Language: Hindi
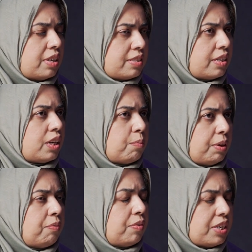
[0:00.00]
नज़र का
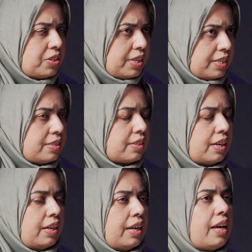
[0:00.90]
भी फ्रेश टेस्ट
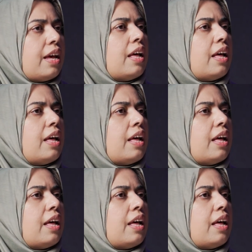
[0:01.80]
कर लें